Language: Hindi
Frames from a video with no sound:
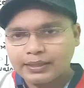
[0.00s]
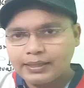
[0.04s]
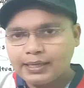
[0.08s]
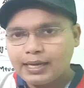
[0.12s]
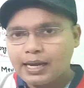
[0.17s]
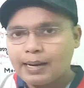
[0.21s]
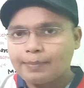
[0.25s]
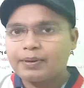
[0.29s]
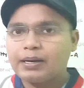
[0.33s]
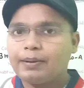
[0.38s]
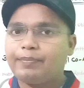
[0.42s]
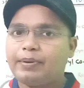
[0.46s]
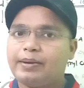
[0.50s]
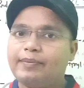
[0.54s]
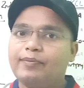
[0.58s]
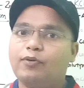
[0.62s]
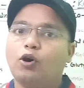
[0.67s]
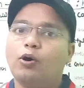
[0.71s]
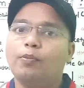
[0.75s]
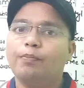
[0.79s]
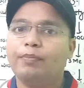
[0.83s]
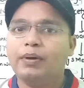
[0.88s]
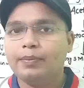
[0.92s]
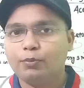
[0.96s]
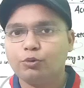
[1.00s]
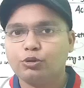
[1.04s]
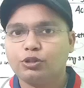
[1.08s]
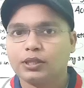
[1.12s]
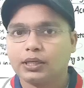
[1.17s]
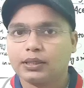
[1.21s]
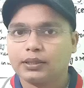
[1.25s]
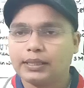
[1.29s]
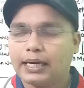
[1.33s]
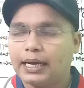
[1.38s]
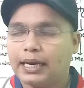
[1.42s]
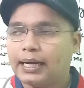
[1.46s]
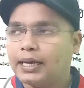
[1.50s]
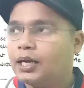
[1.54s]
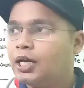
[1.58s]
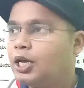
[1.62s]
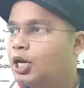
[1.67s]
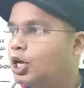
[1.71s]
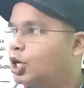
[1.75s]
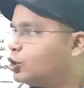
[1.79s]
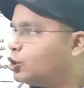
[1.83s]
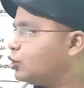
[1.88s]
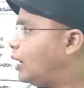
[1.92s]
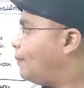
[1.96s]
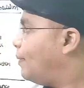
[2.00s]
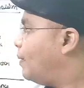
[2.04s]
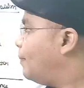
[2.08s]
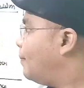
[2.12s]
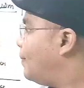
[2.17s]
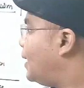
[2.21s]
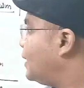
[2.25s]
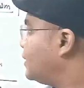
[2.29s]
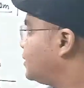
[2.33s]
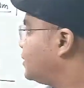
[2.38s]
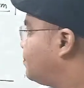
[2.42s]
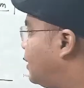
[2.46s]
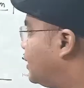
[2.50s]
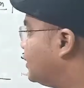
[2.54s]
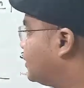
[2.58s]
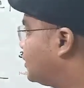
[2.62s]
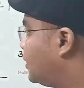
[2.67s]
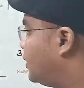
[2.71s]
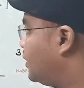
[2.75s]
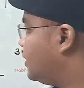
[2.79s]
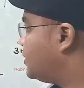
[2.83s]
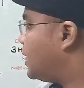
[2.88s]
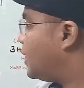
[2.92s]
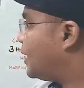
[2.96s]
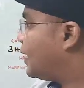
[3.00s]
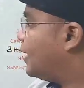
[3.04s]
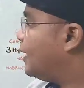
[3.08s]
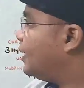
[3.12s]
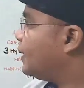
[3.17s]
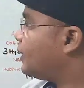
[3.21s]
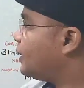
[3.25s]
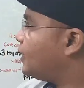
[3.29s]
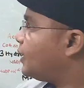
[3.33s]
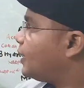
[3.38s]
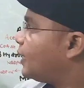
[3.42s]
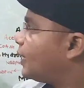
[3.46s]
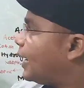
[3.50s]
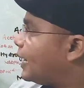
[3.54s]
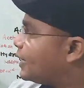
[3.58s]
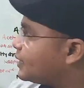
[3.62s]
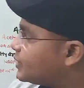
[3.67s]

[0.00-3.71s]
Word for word: है ये आपके बी फॉर्म में पूछ सकता है तो अब हम आज बात करने जा रहे हैं कि